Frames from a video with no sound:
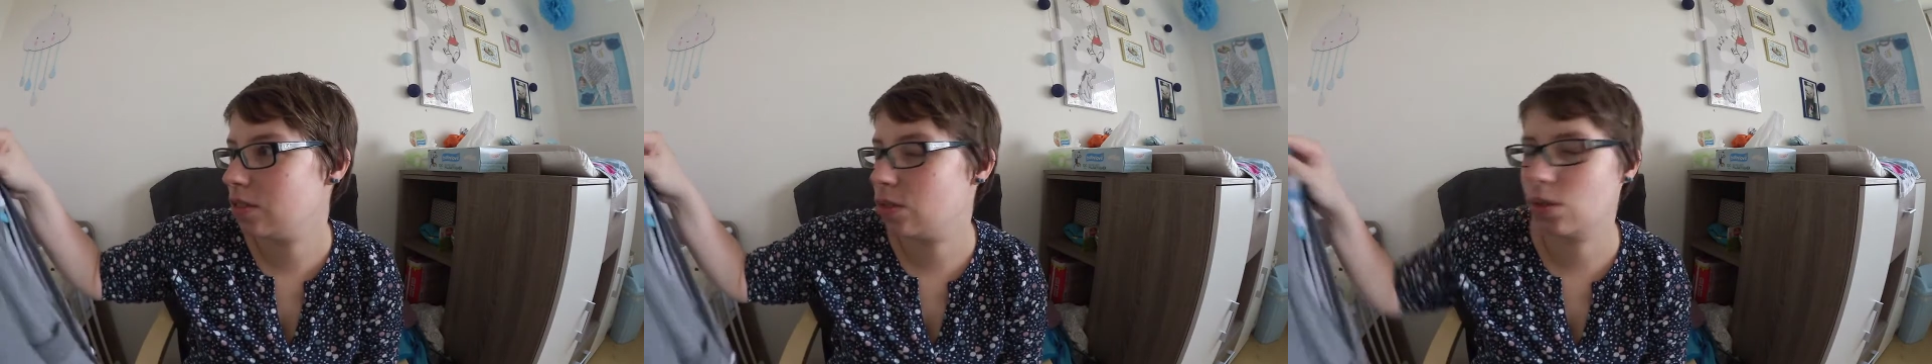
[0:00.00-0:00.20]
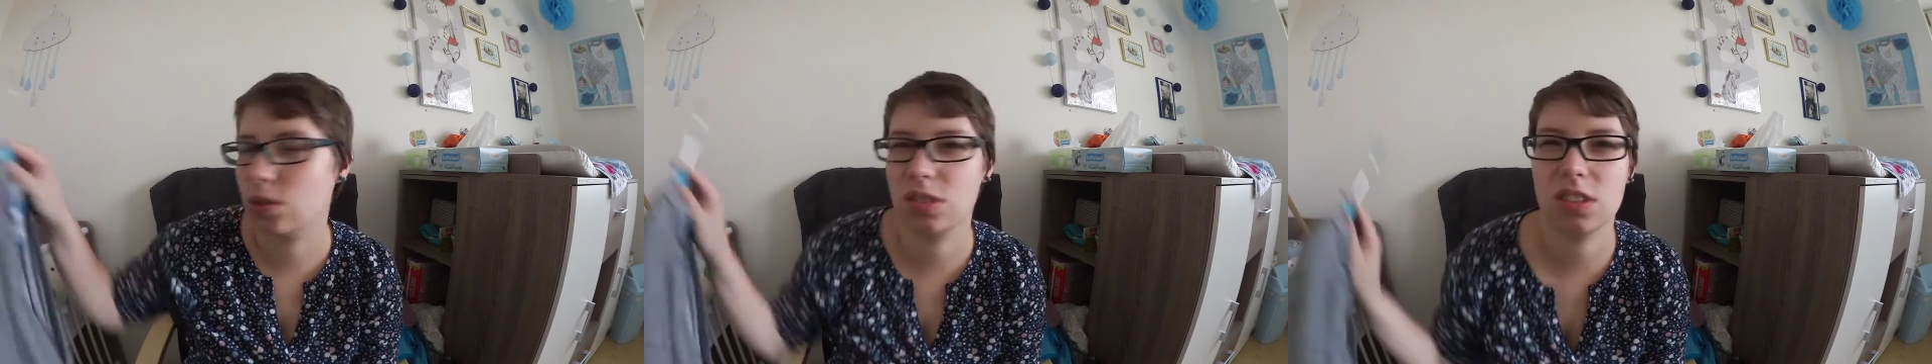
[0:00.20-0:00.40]

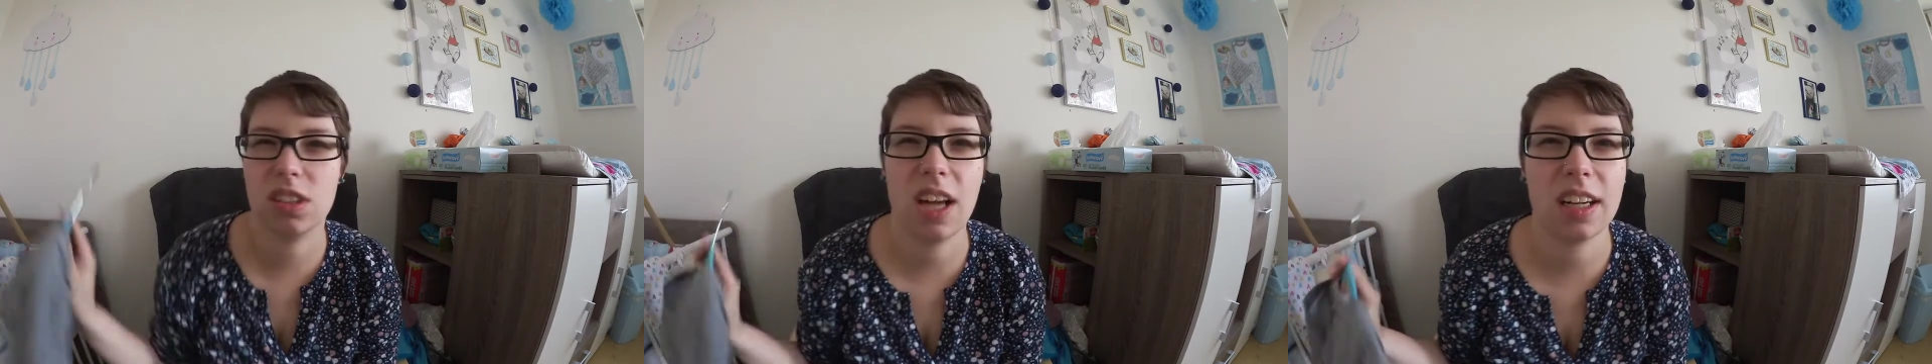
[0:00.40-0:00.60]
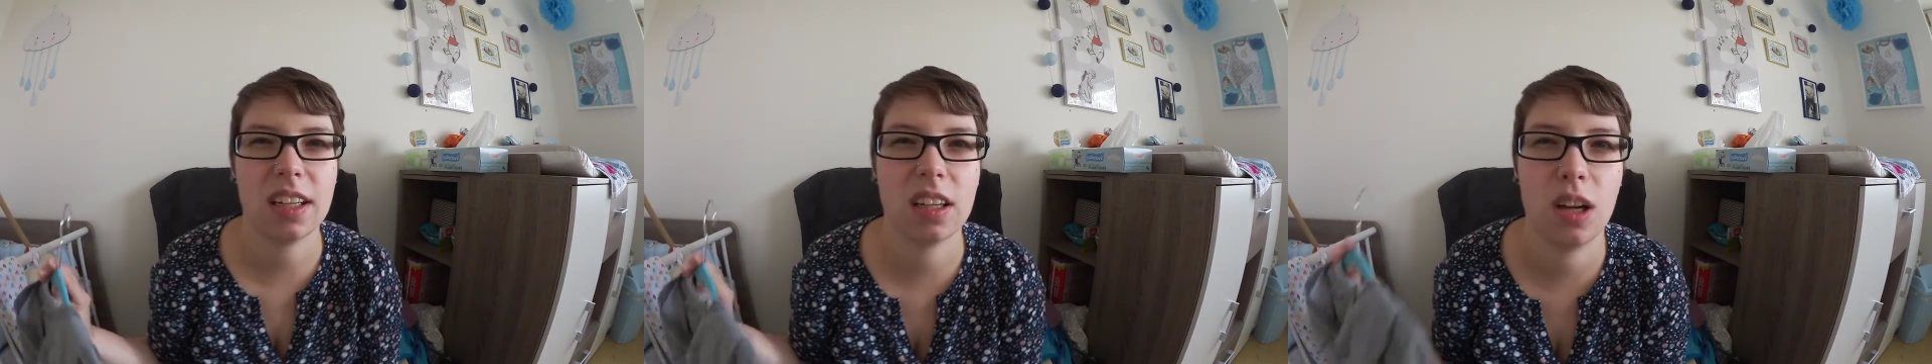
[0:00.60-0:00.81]

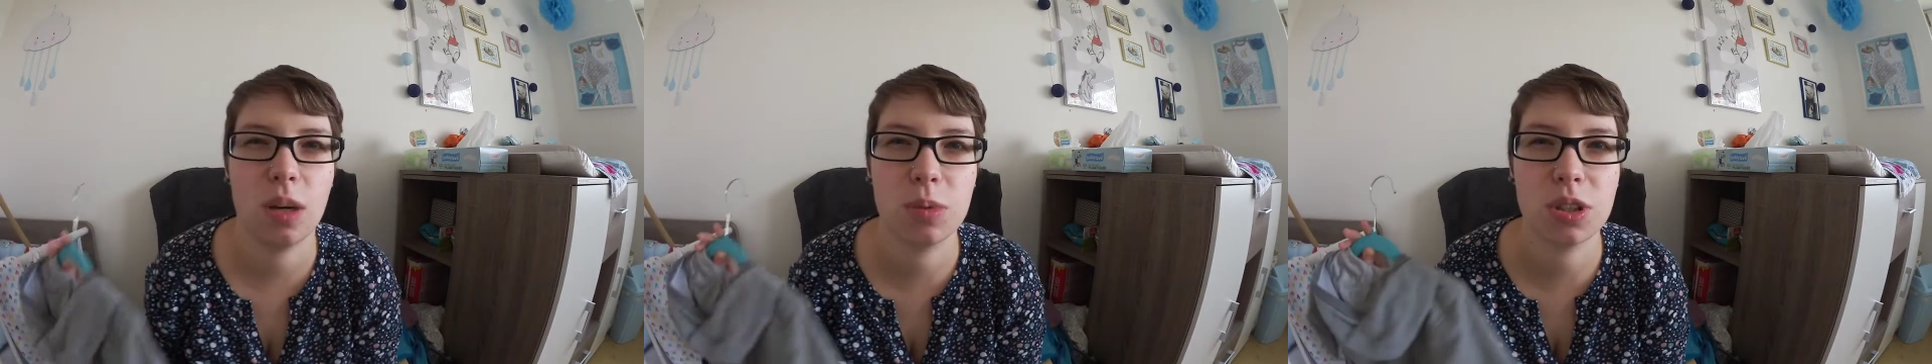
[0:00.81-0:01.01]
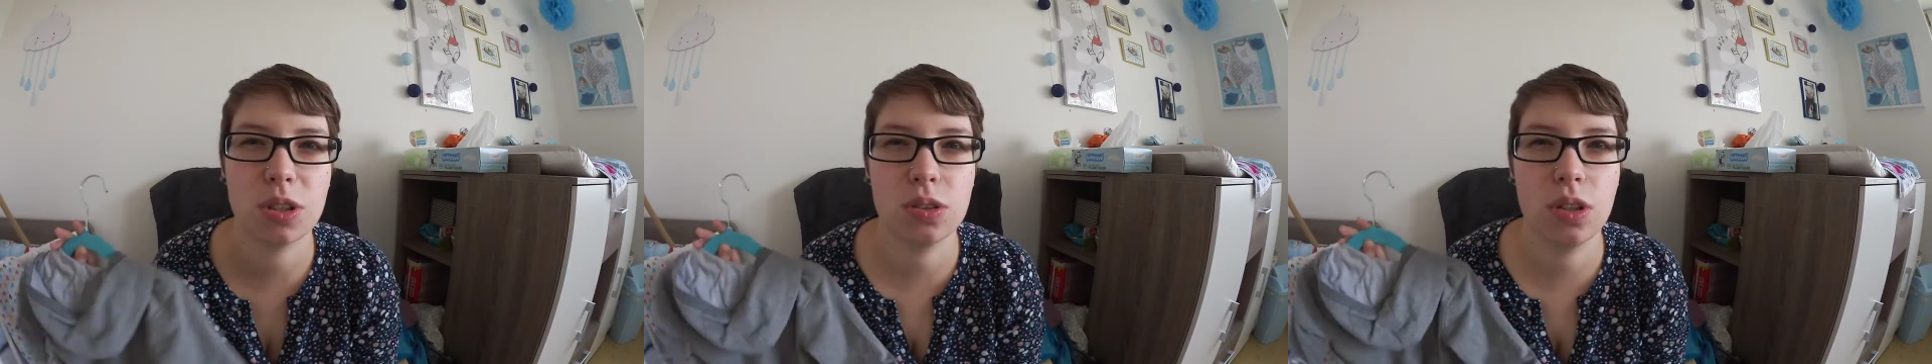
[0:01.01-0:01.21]
und hat,
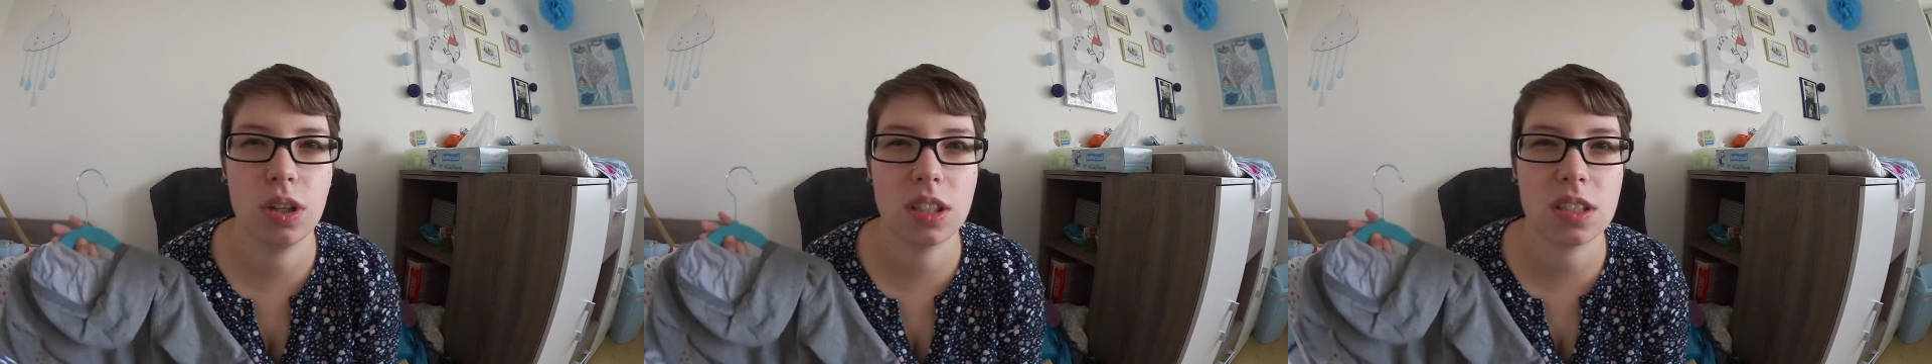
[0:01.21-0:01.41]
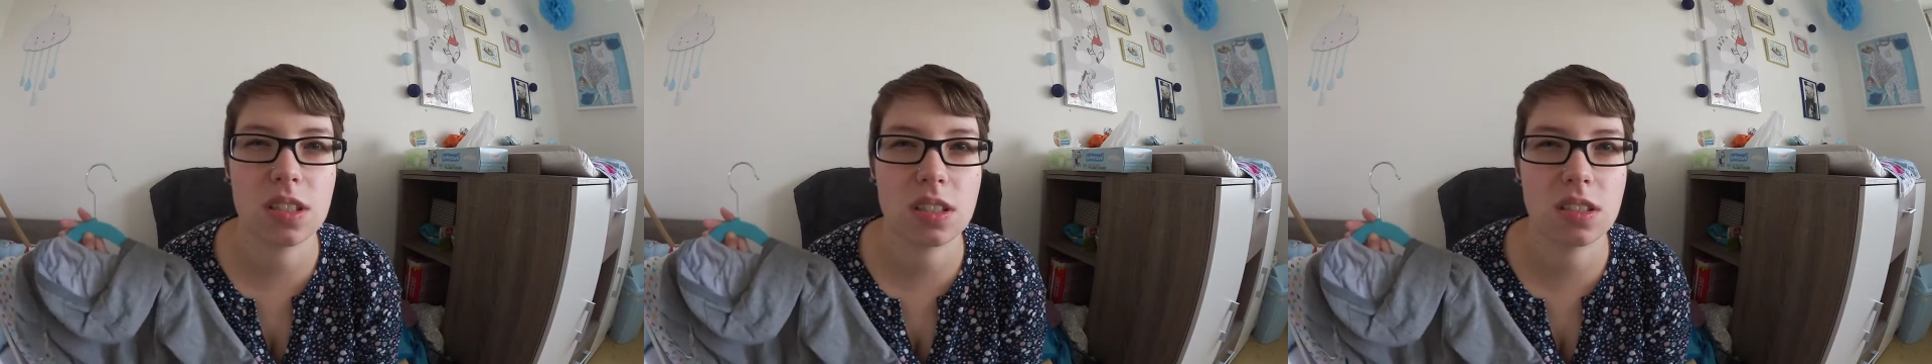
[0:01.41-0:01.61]
glaube ich,
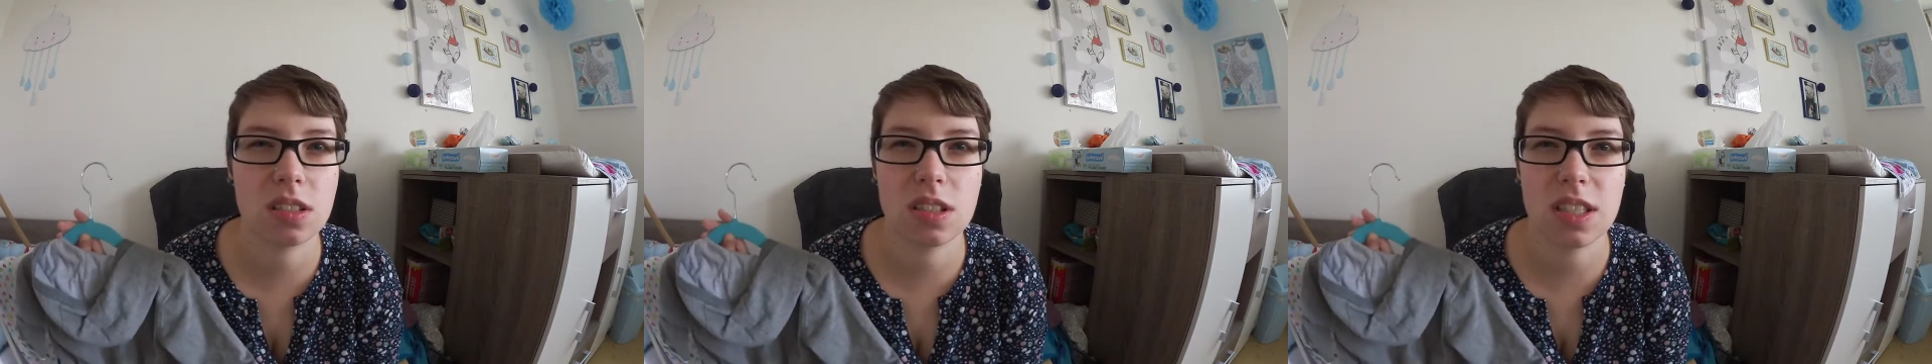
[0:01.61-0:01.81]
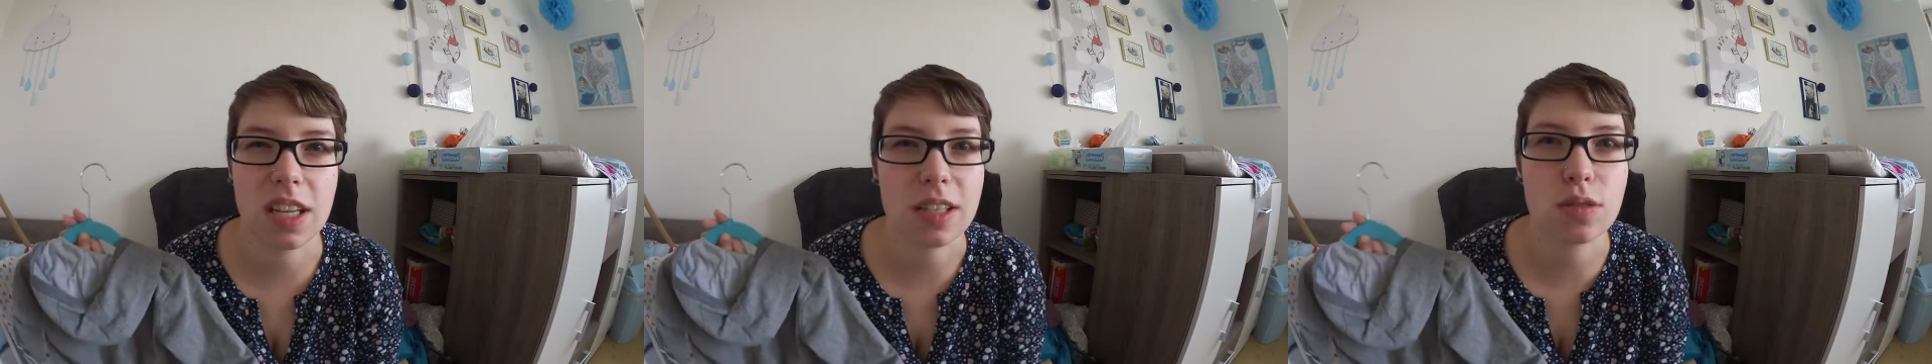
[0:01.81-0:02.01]

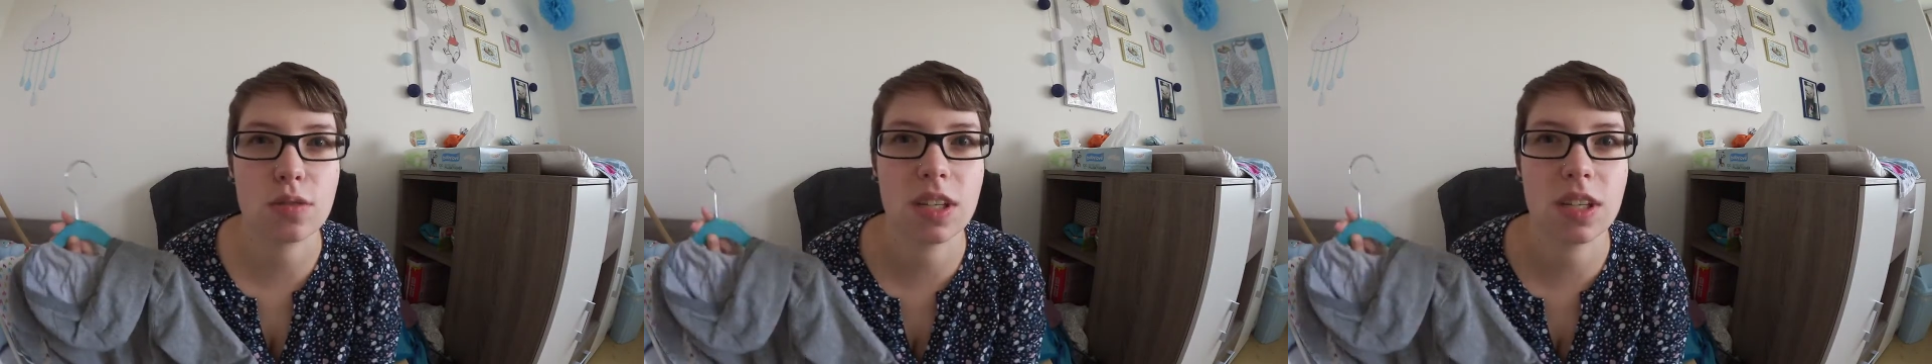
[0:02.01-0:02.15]
gekostet 6